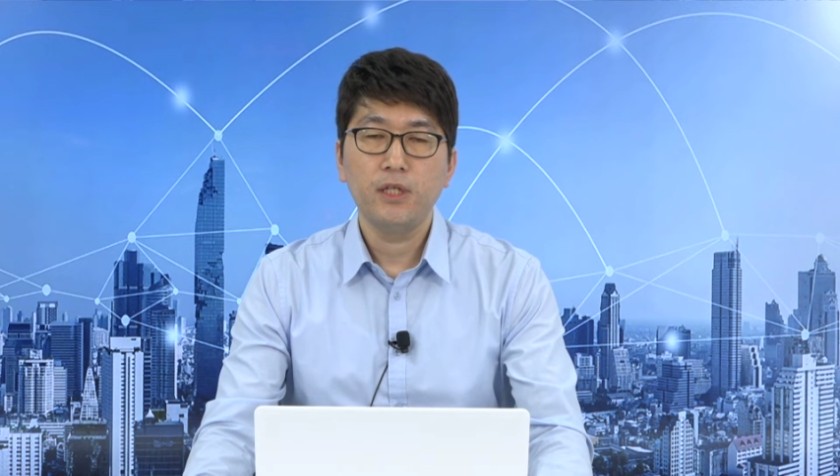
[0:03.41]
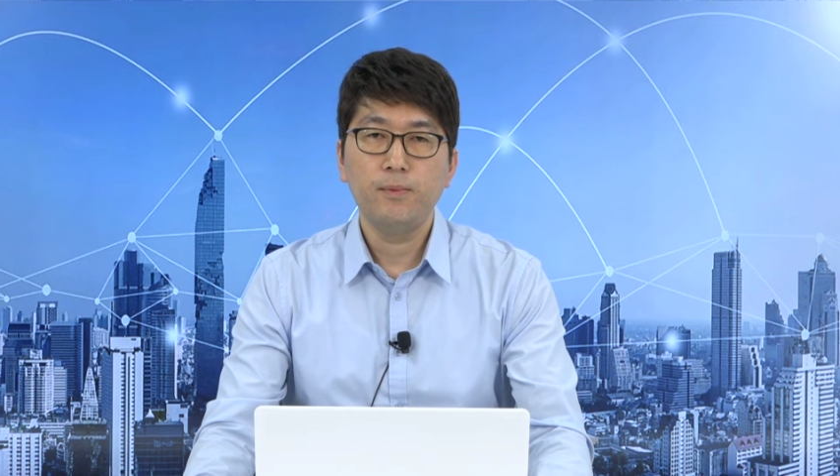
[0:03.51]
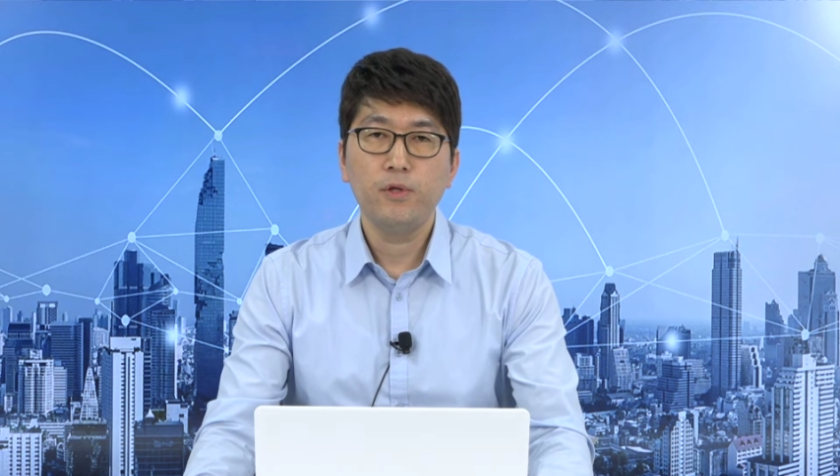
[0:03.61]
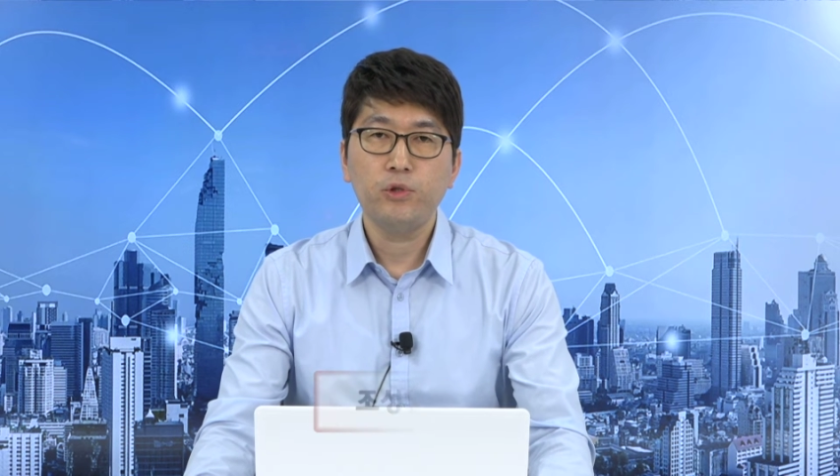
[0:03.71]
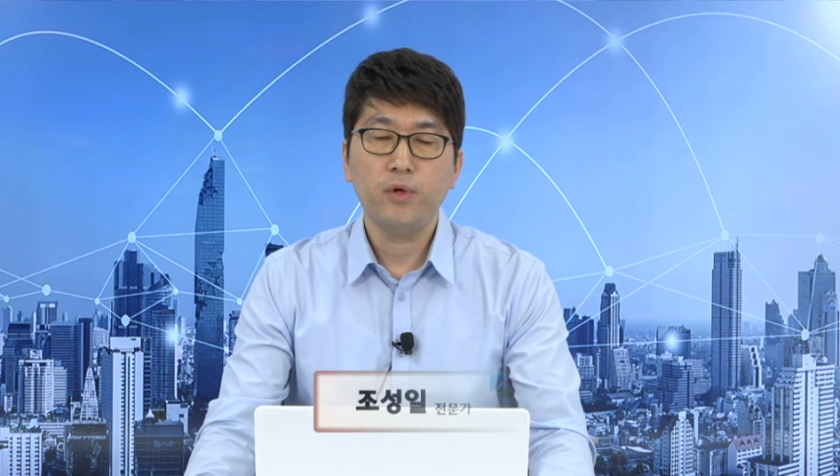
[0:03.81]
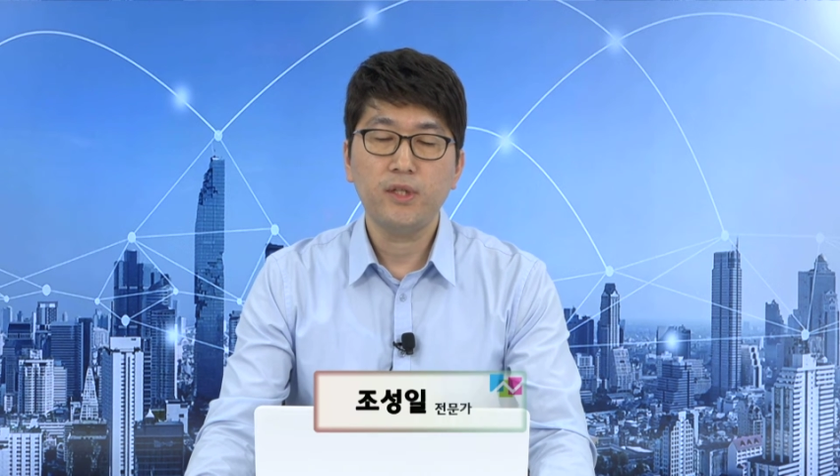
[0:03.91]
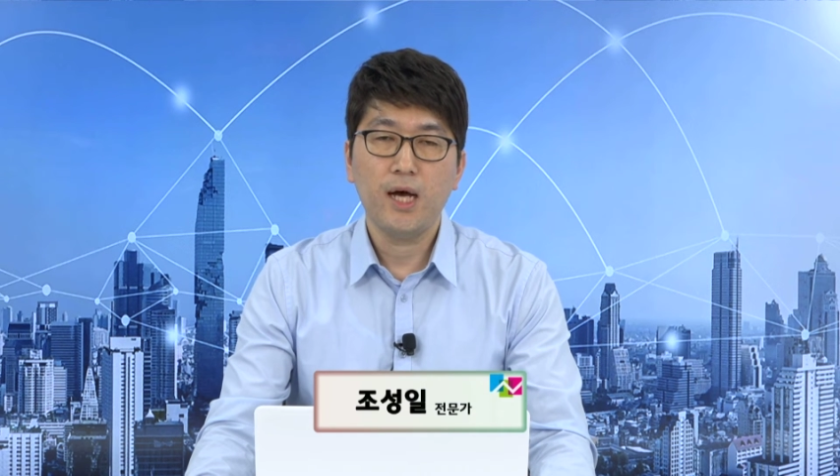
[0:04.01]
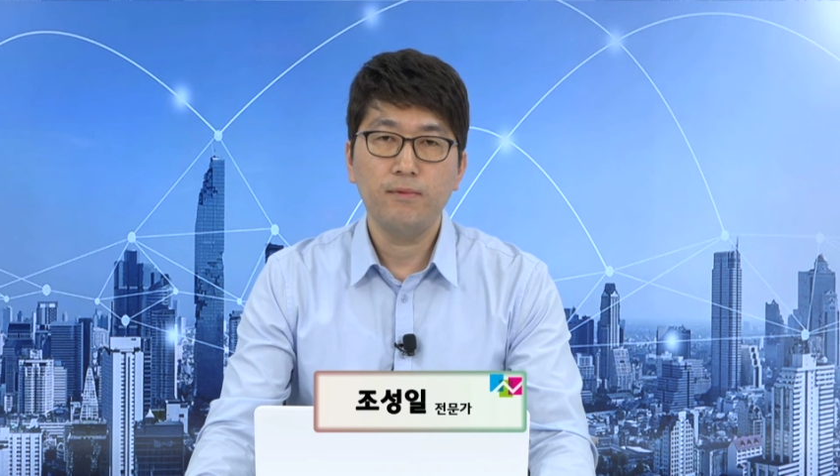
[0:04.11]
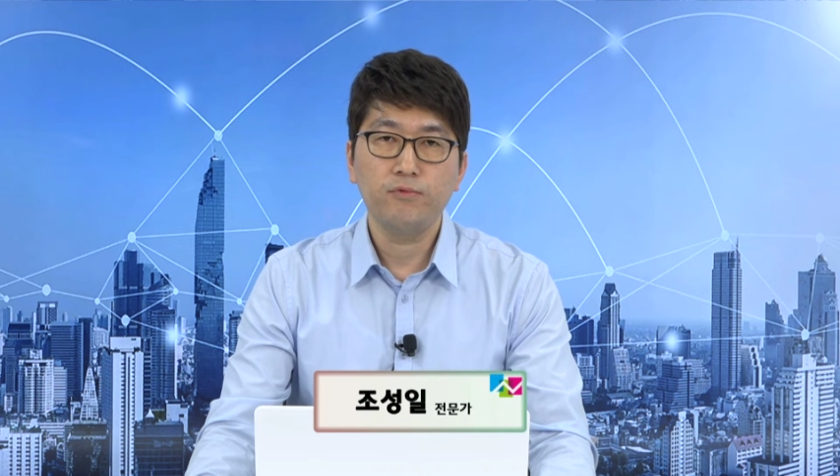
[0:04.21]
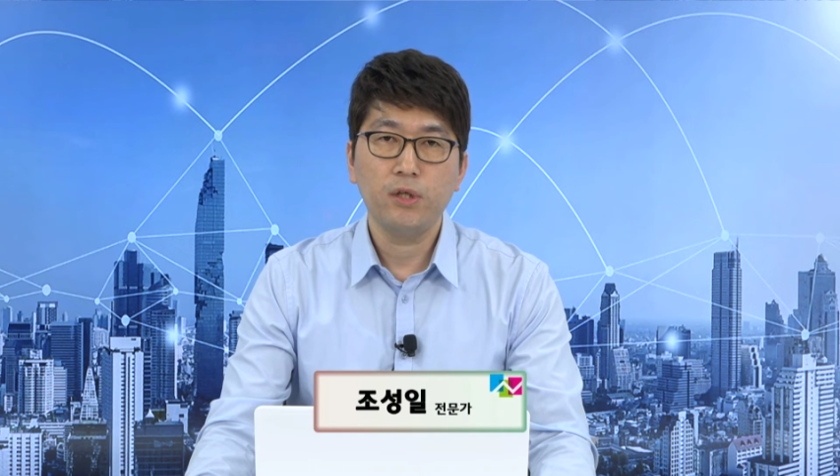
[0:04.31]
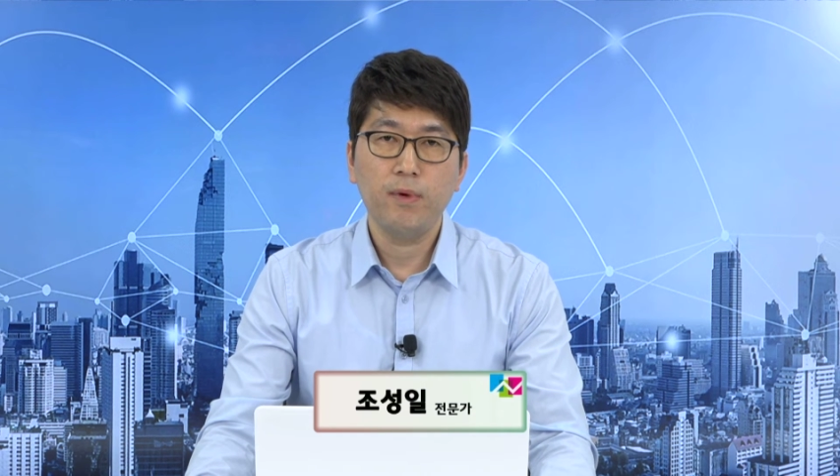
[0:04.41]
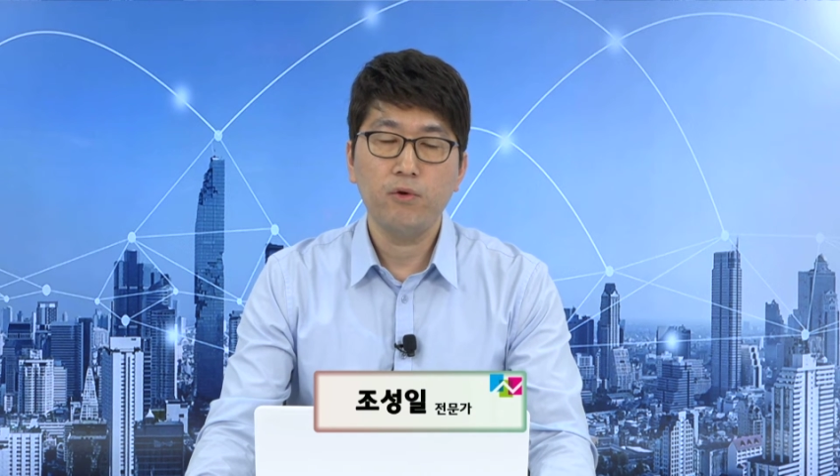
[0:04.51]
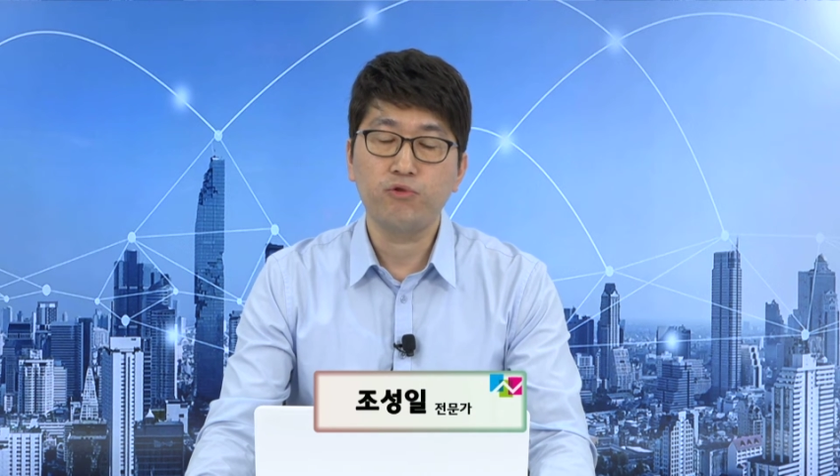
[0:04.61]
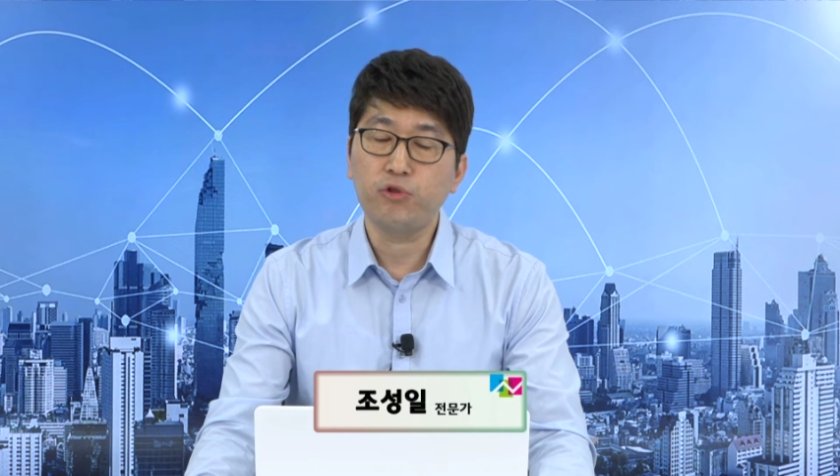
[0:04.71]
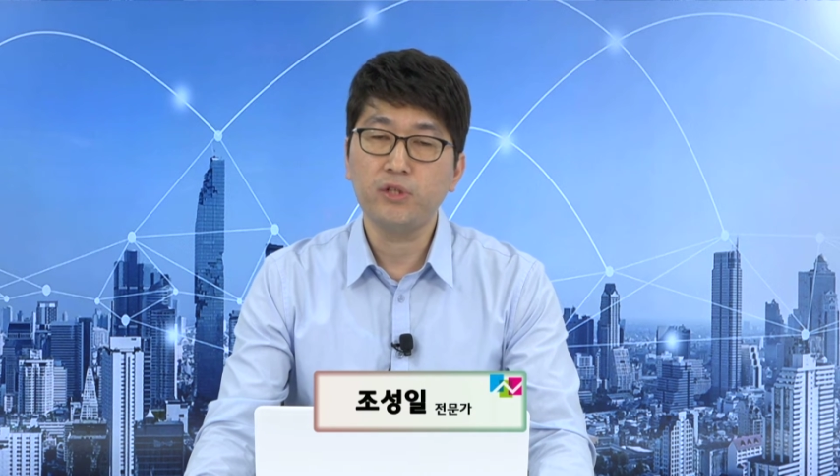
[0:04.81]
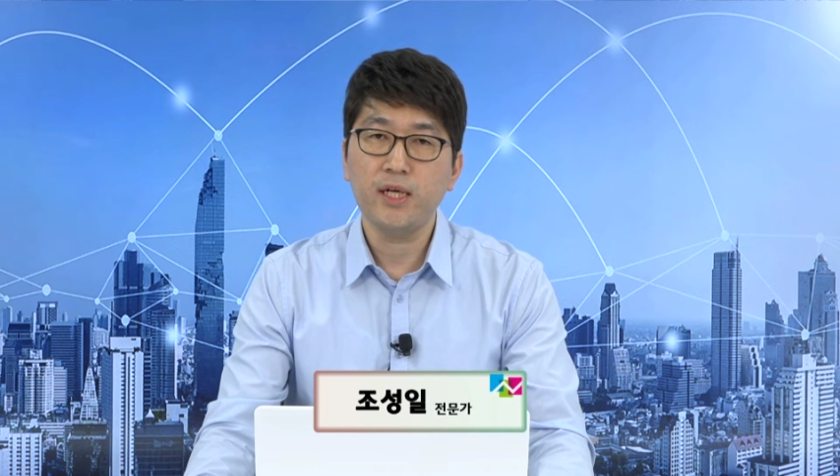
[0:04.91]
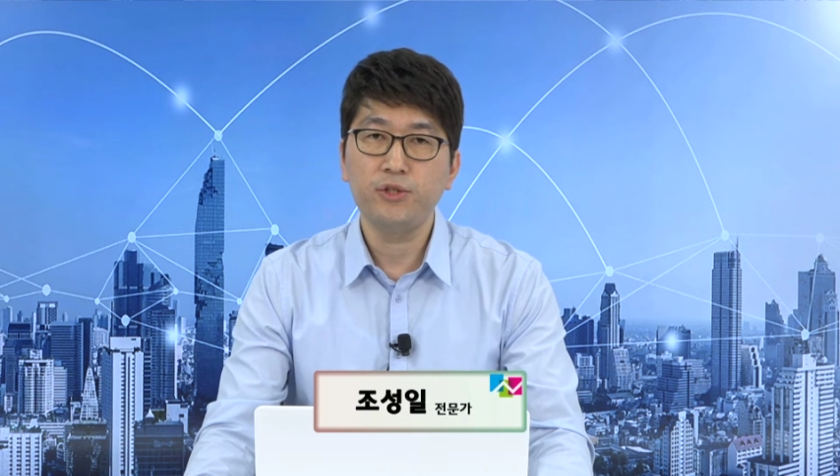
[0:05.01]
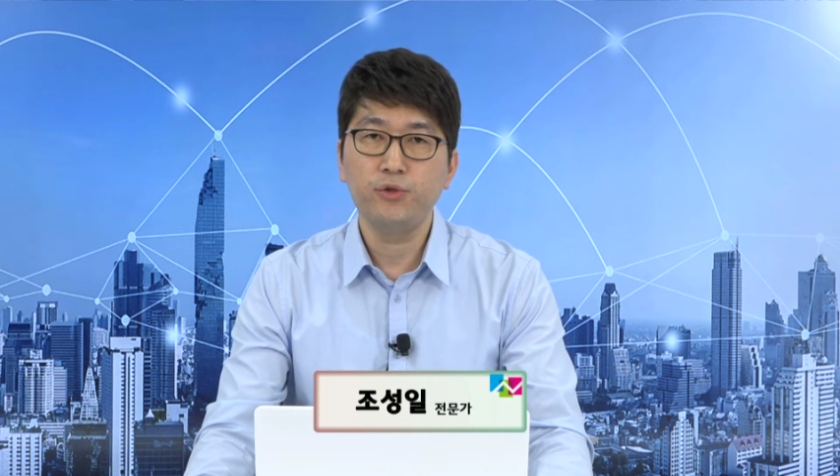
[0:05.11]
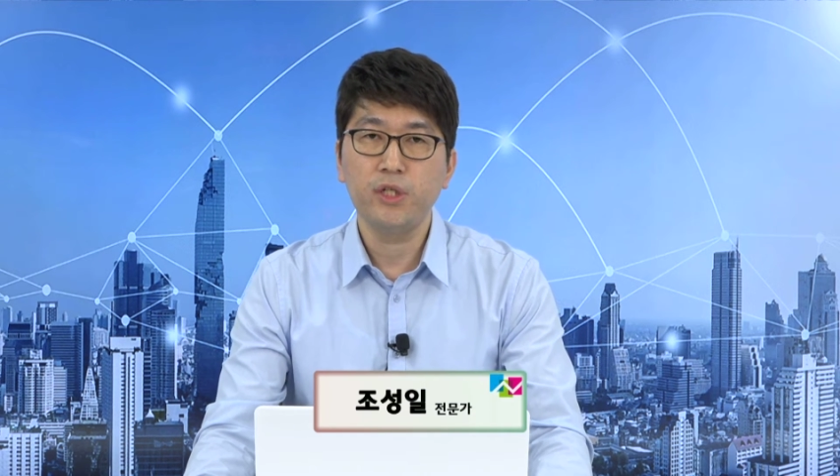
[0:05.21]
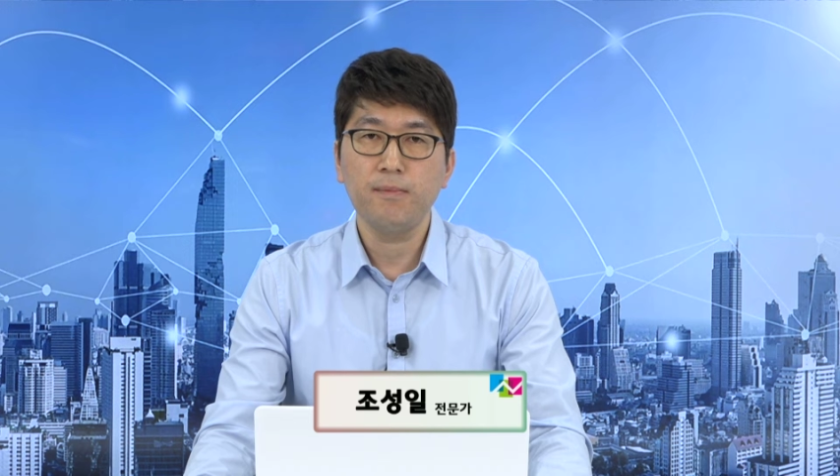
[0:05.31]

이번 주와 다음 주에 매우 굵직한 이슈들이